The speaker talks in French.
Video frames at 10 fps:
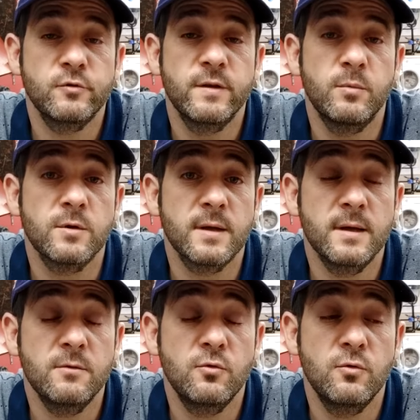Je vais te
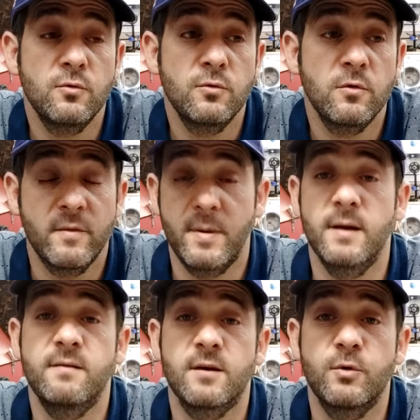montrer du... On va
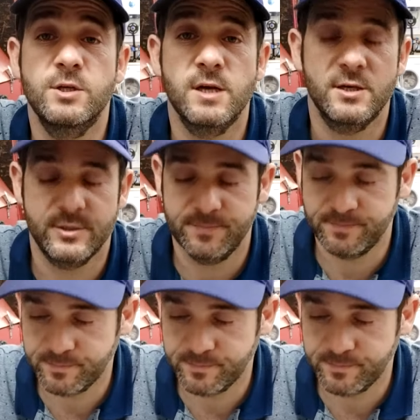parler de circuit de charge.